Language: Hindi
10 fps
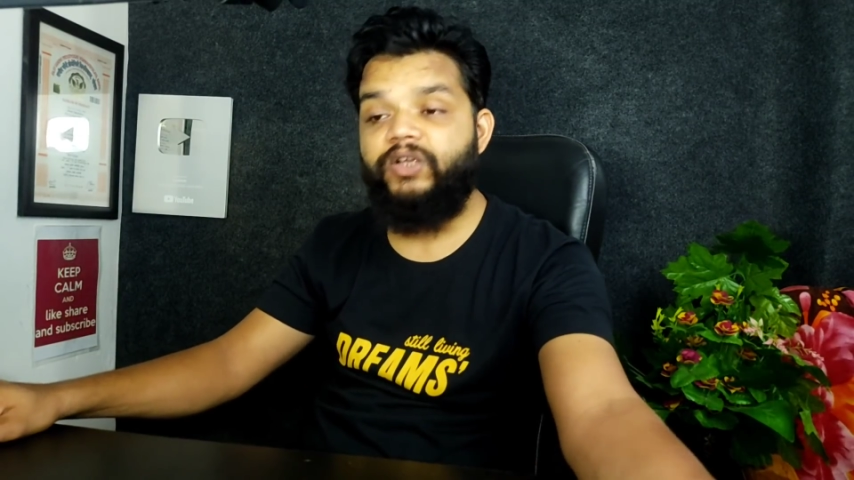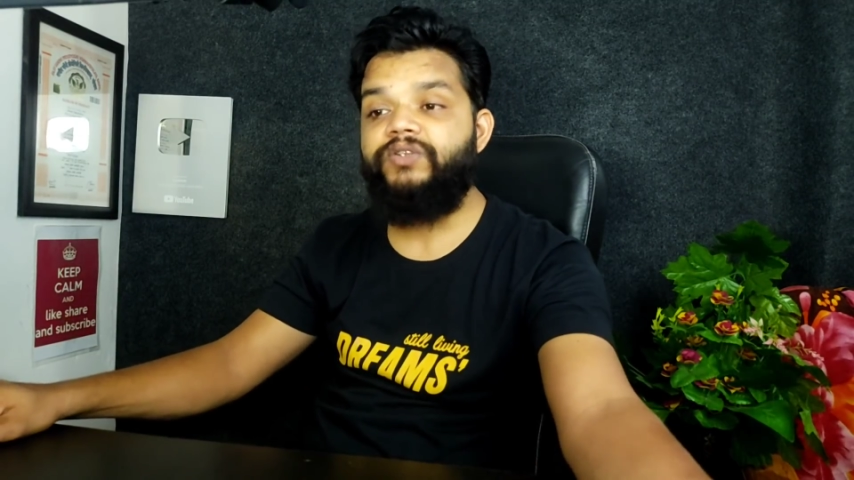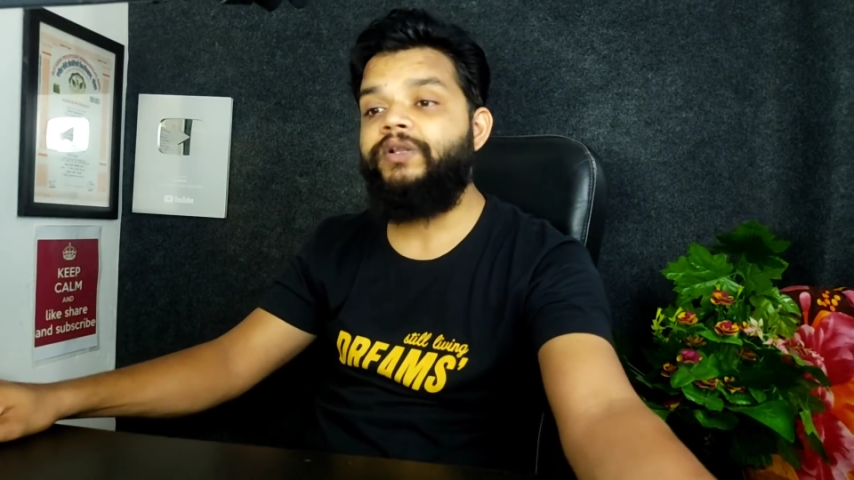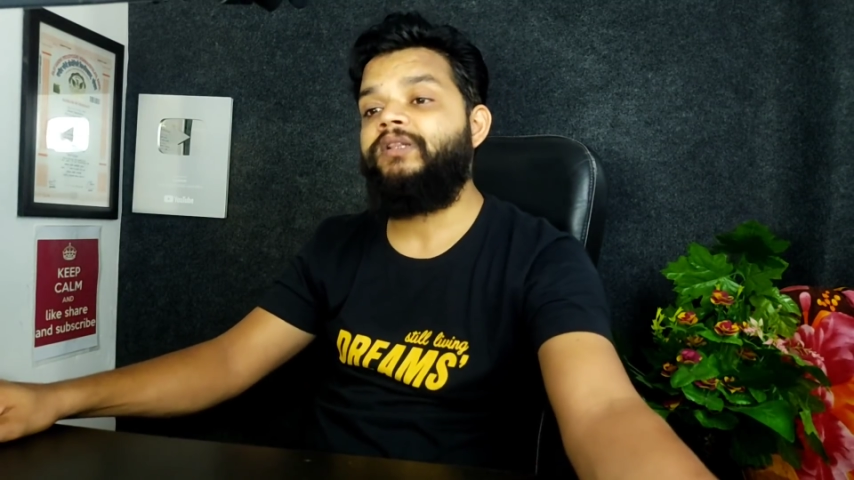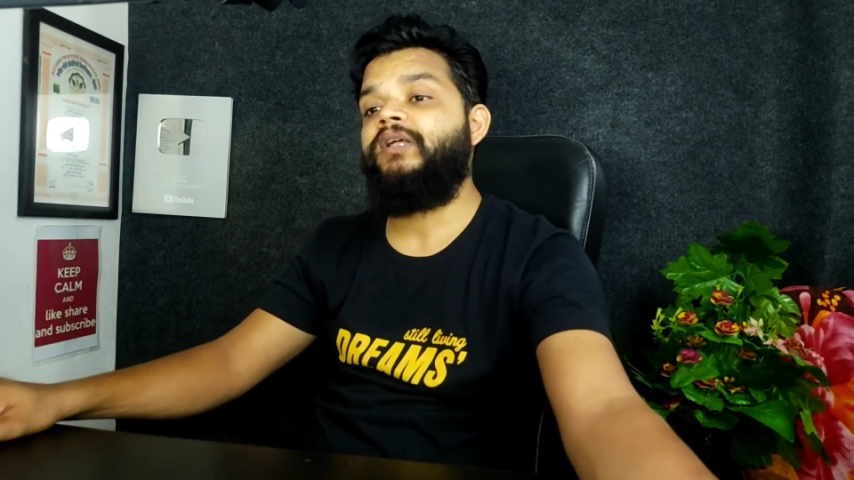
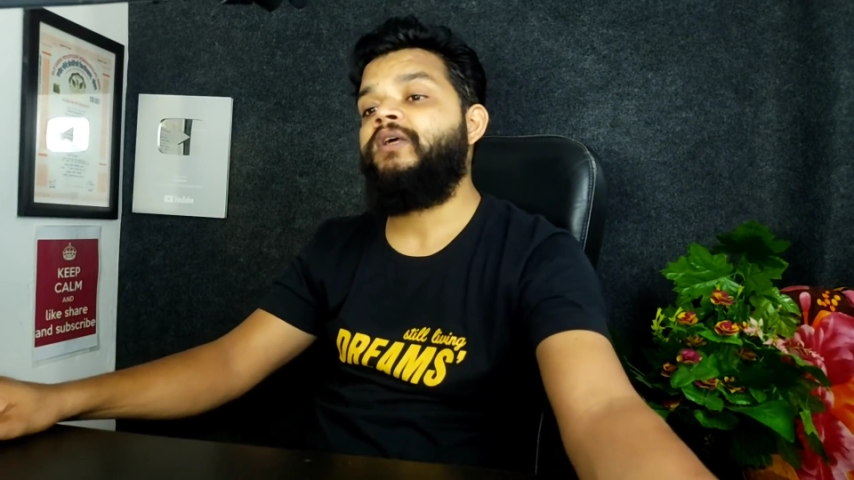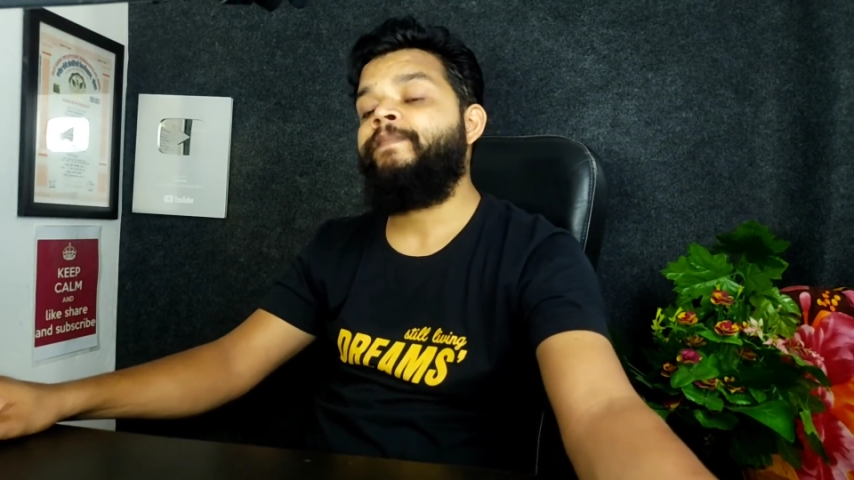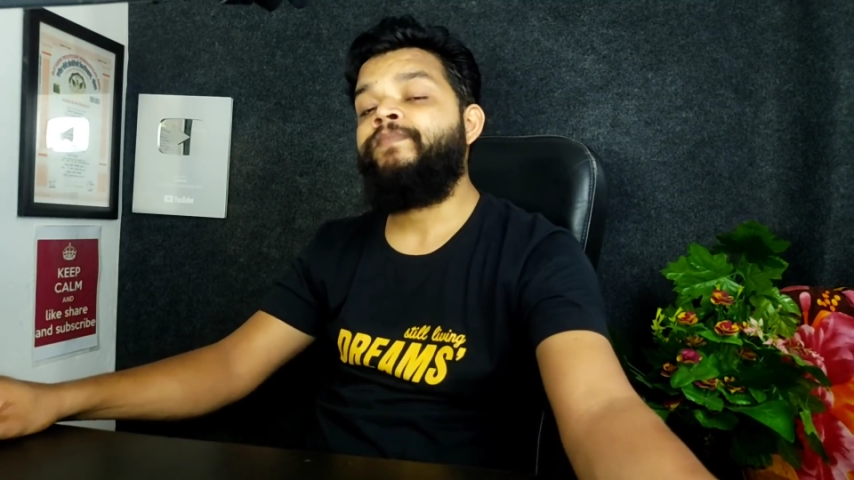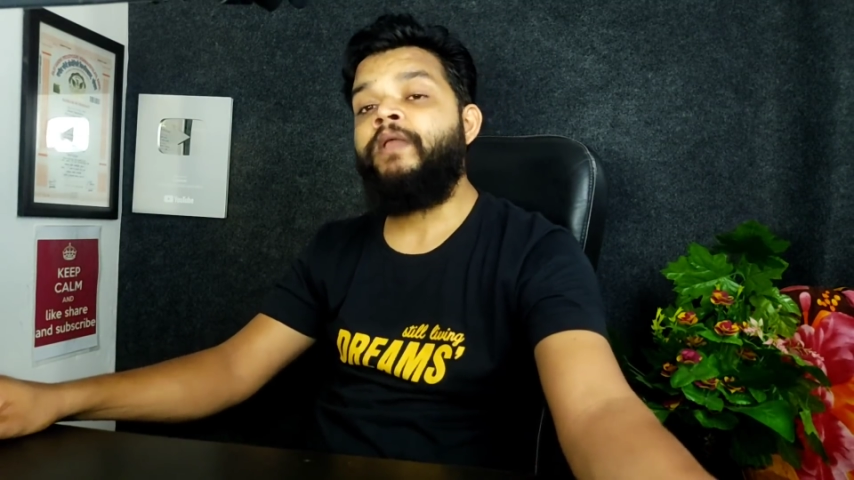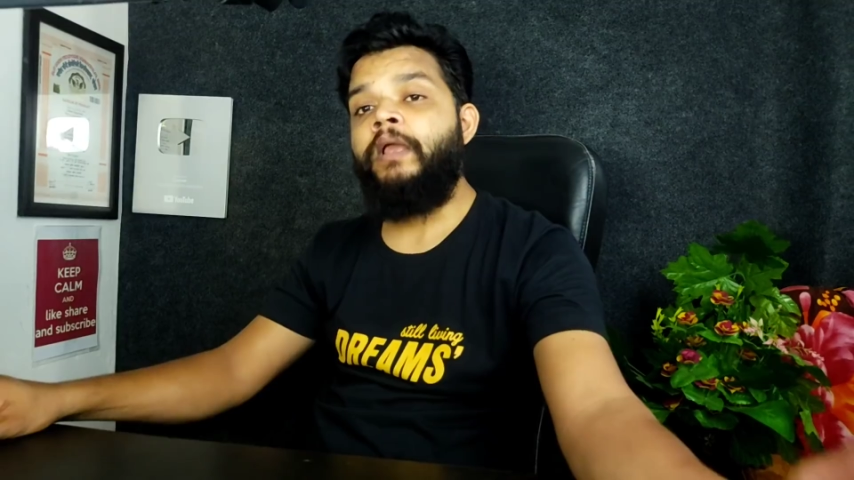इंजेक्शन आता
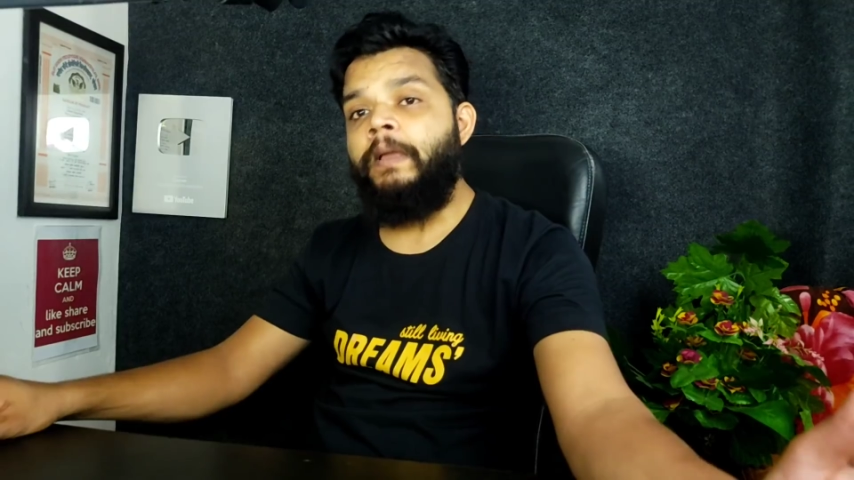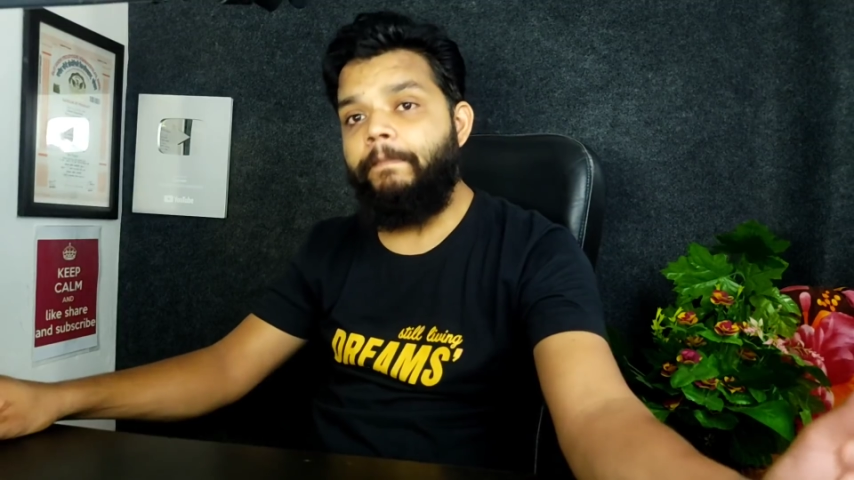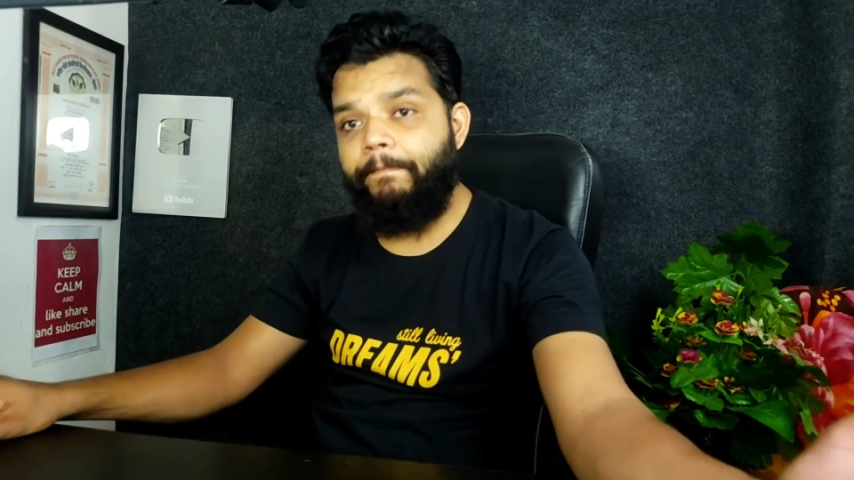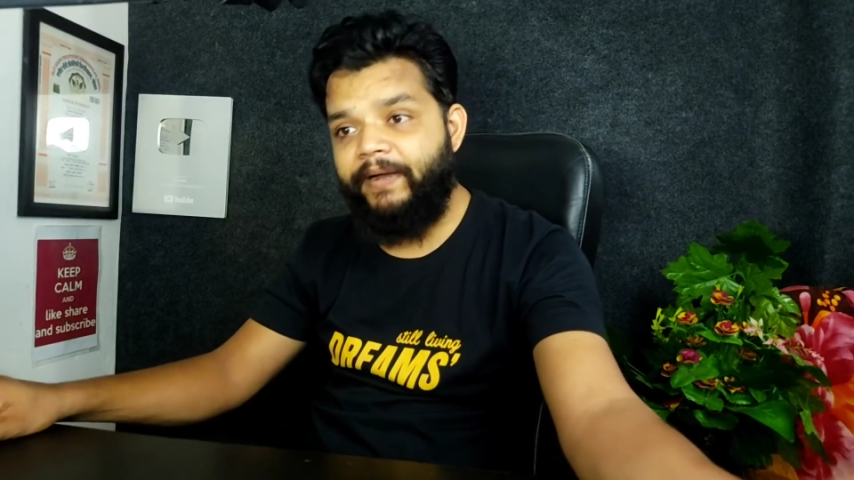है